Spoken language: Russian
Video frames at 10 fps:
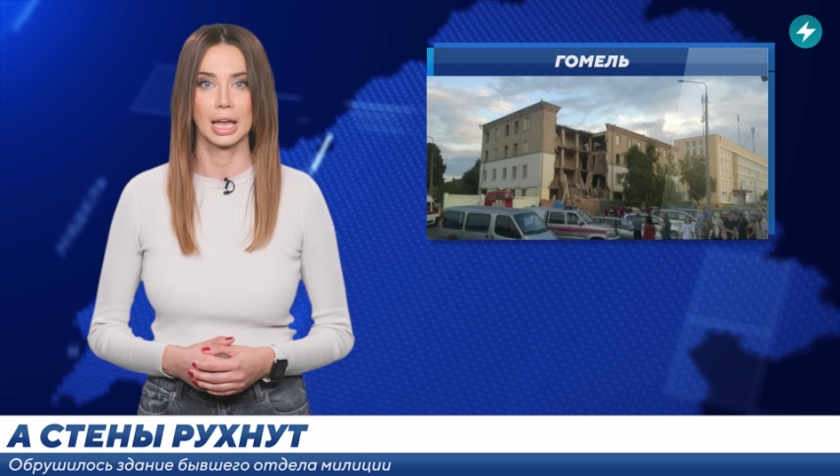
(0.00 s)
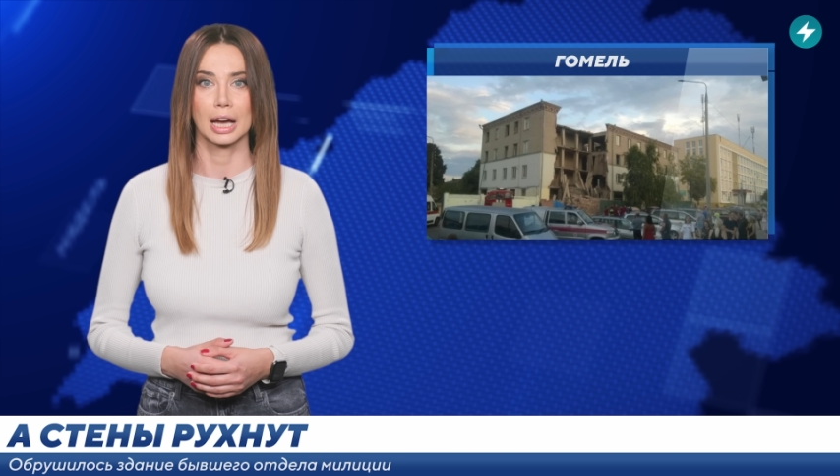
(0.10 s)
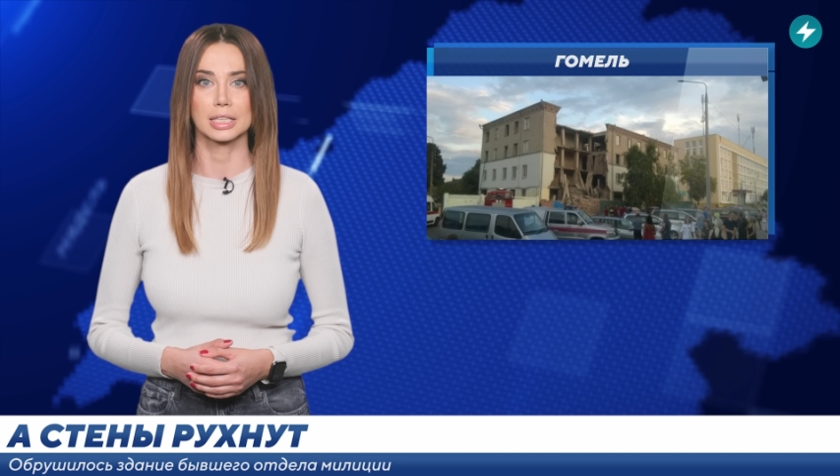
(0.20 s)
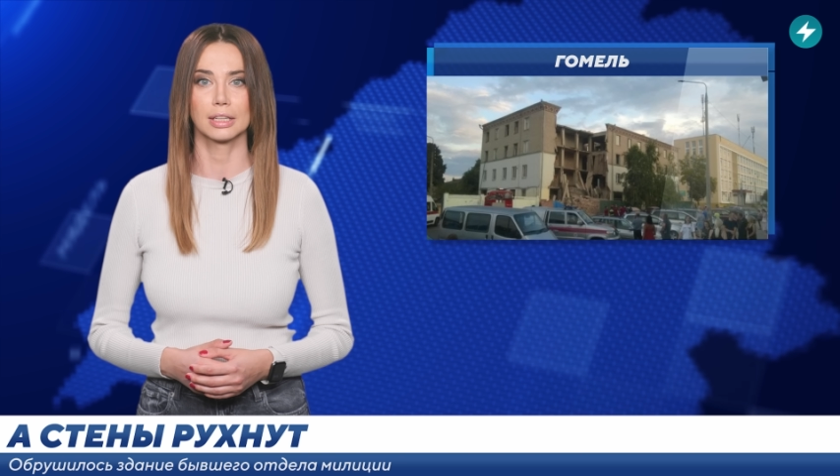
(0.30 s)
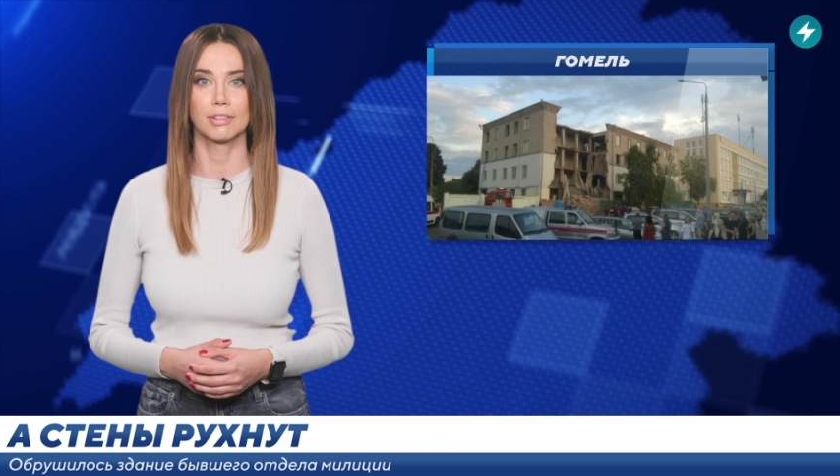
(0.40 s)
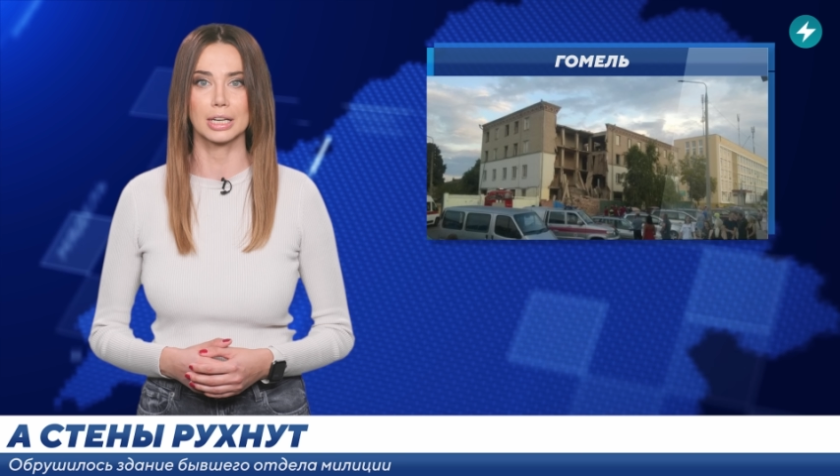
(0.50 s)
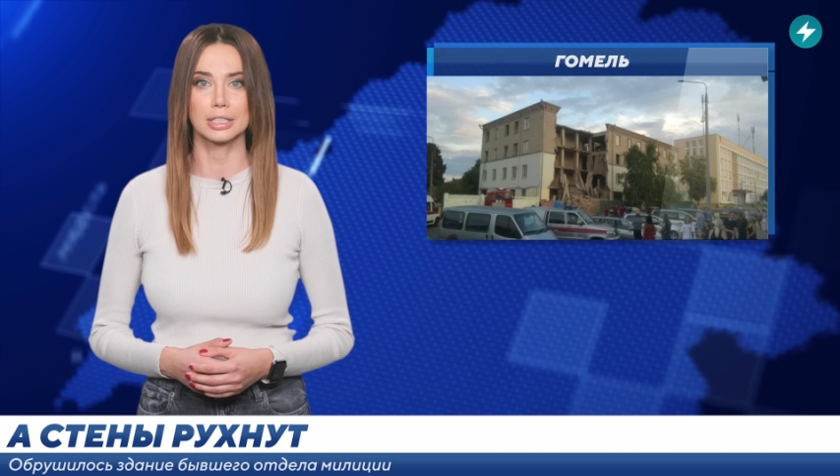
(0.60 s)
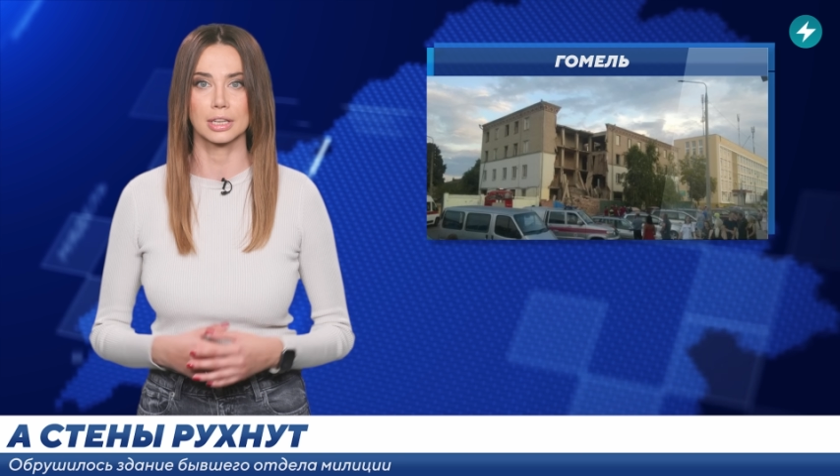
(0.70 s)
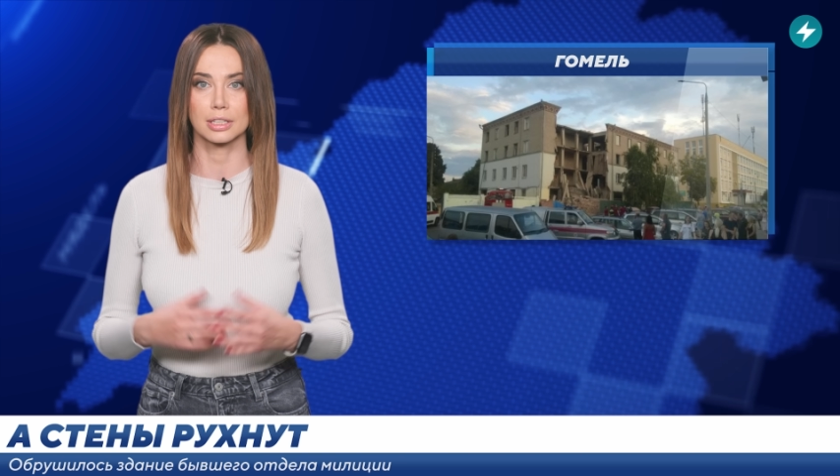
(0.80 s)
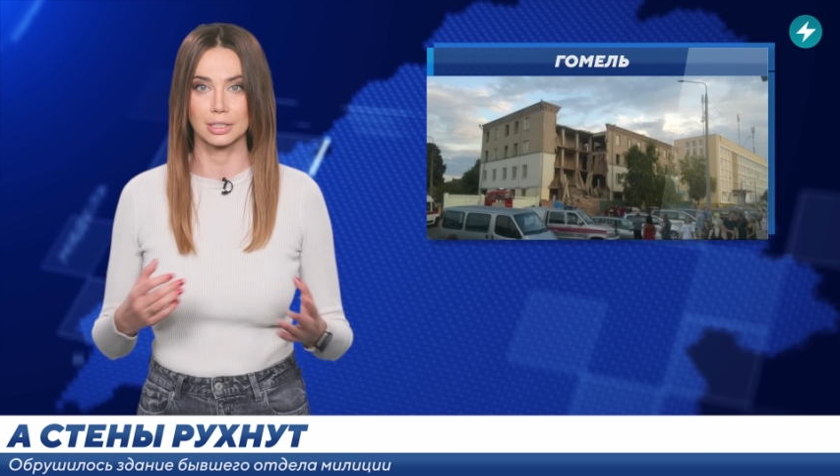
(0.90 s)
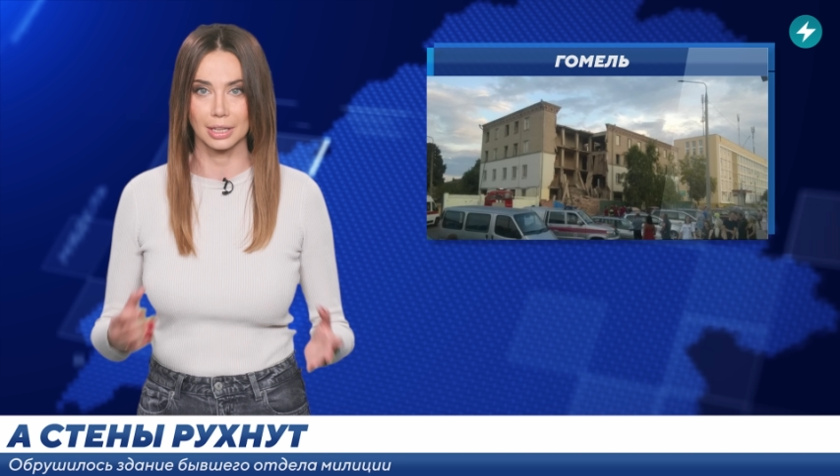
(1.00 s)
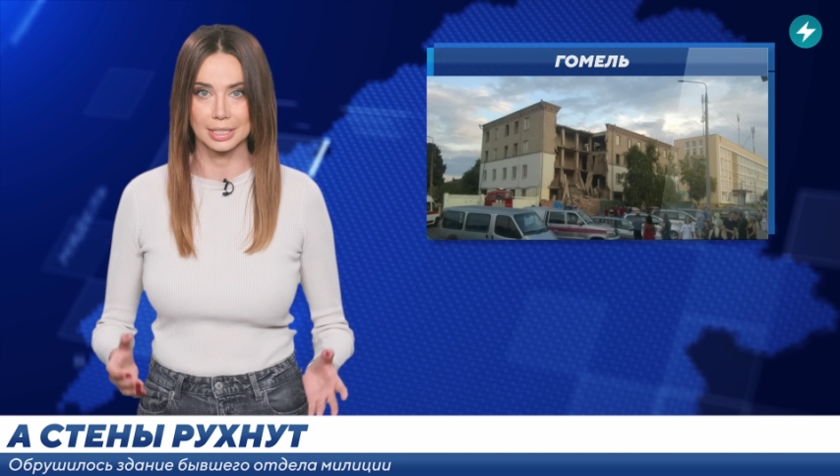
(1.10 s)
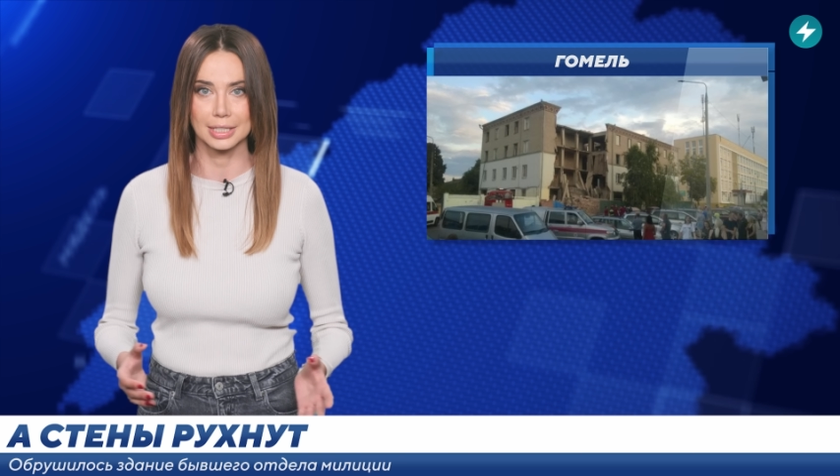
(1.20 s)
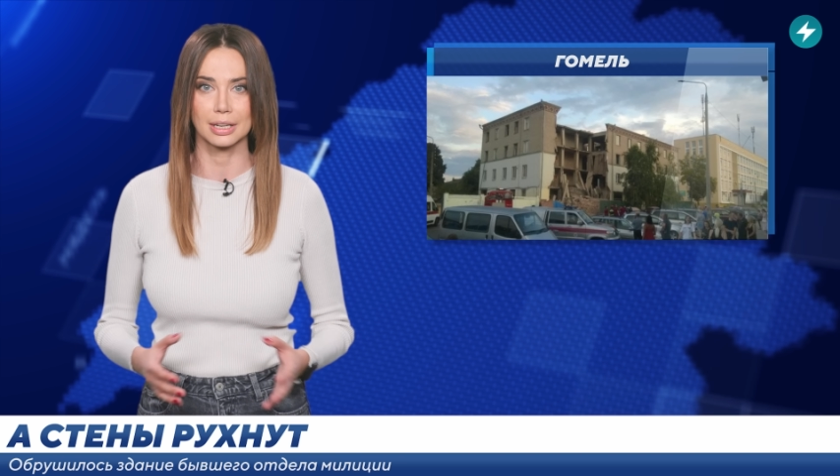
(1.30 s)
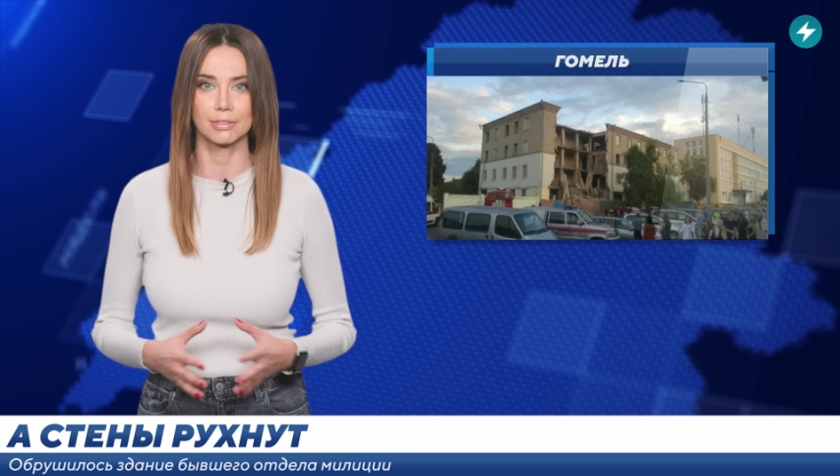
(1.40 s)
оставались
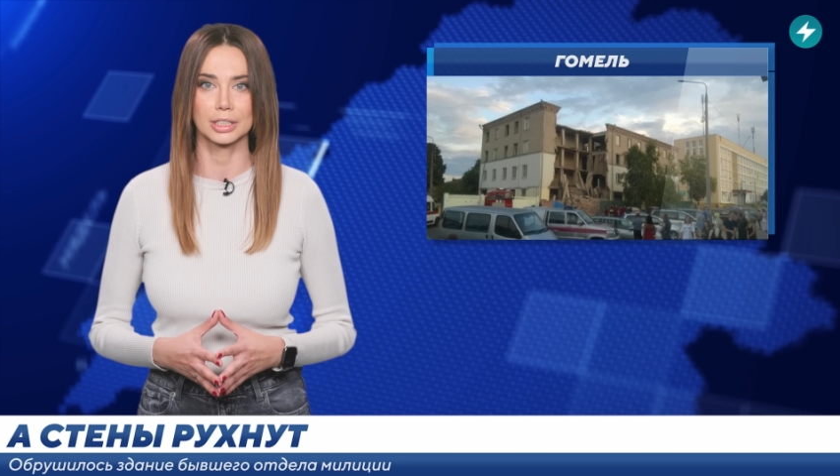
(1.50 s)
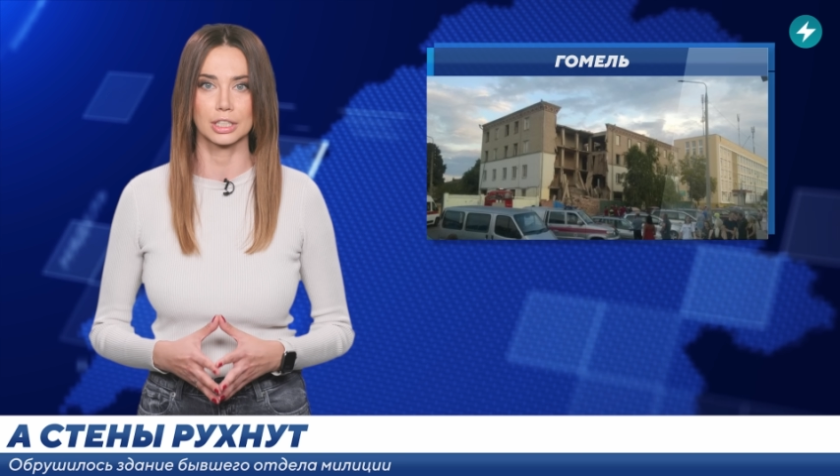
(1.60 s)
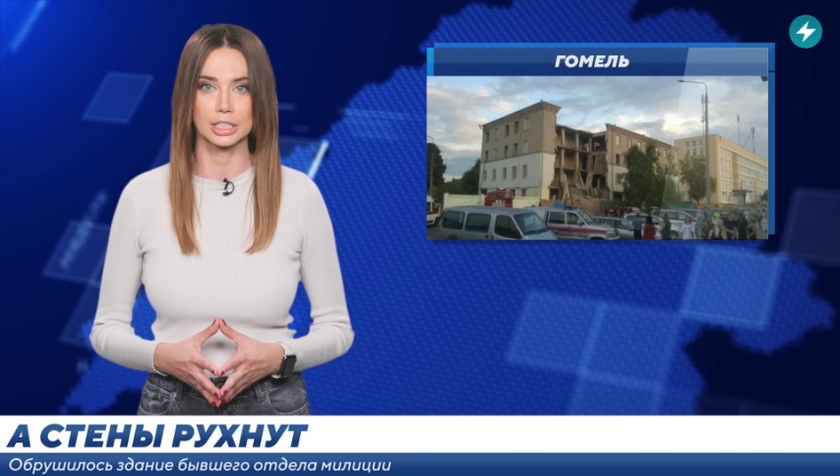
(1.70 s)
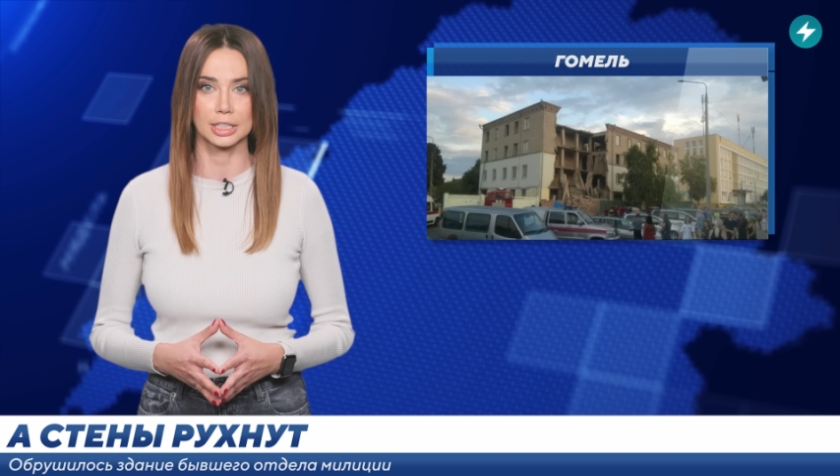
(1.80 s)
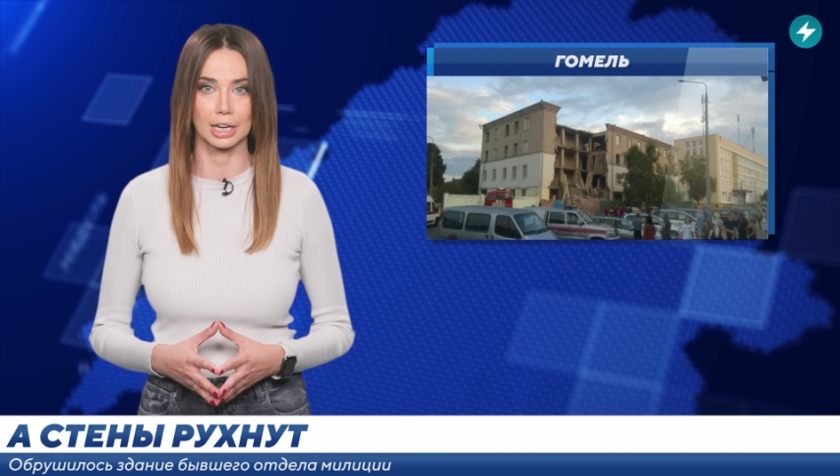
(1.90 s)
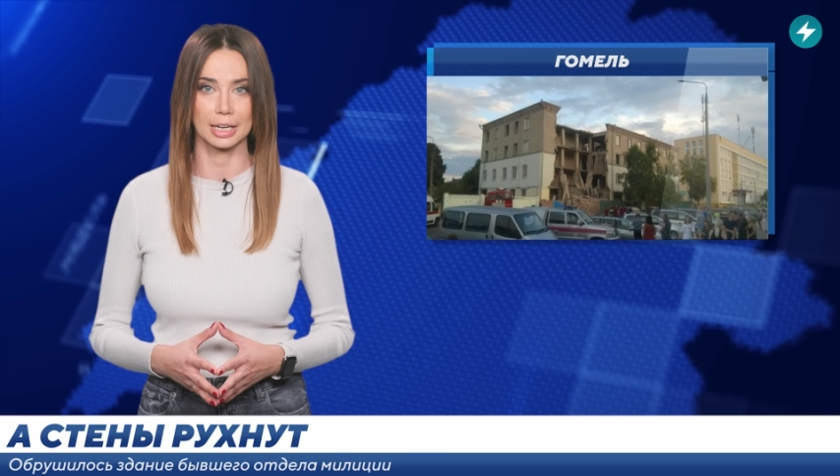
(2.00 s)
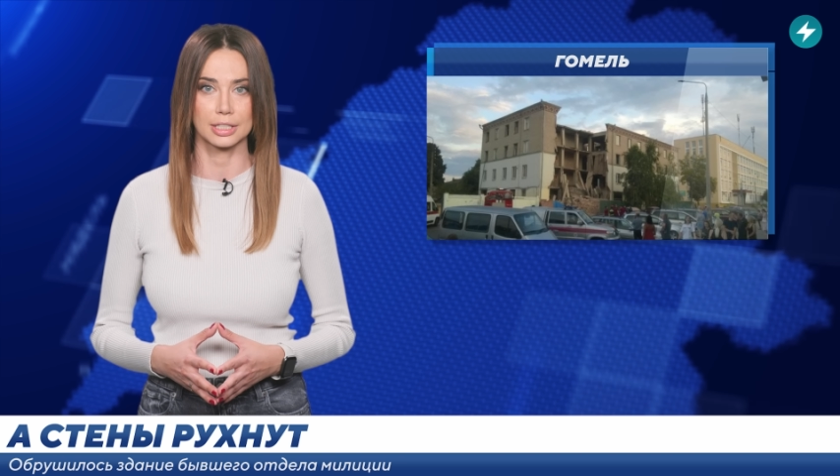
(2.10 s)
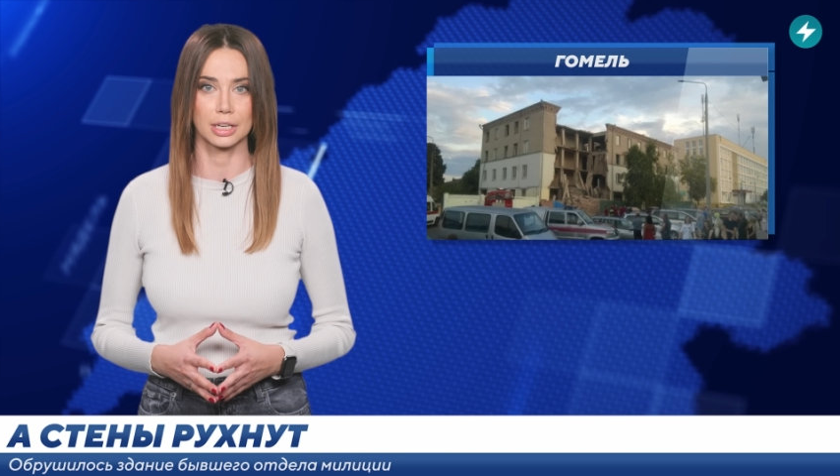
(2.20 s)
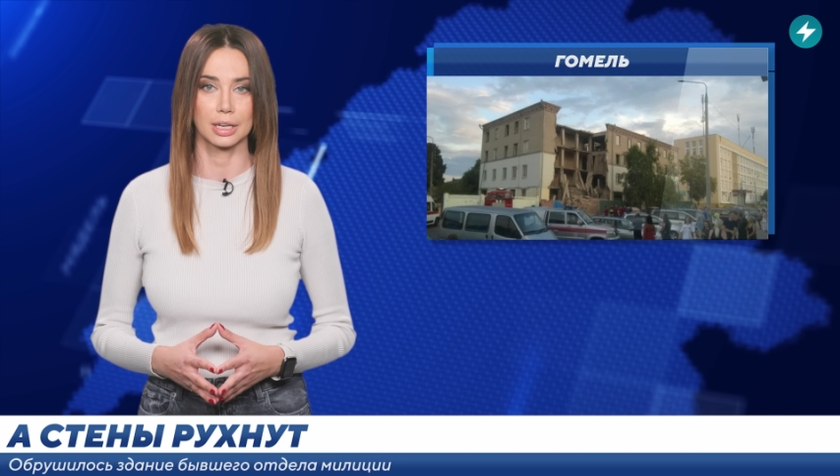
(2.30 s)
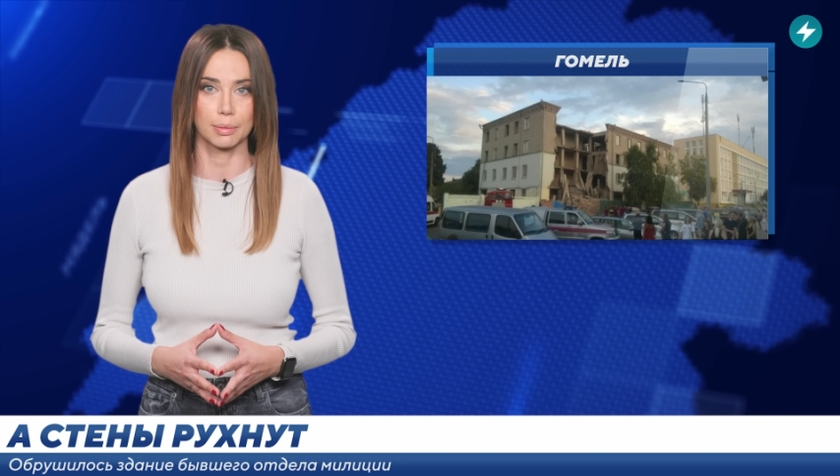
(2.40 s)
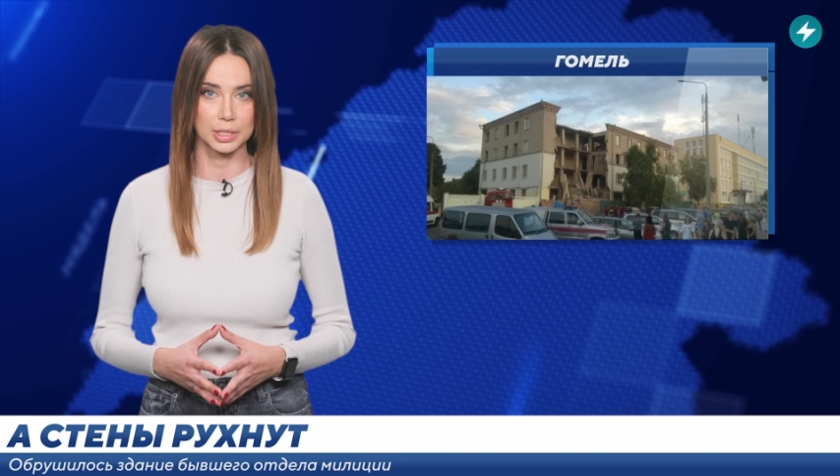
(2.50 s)
складированные строительные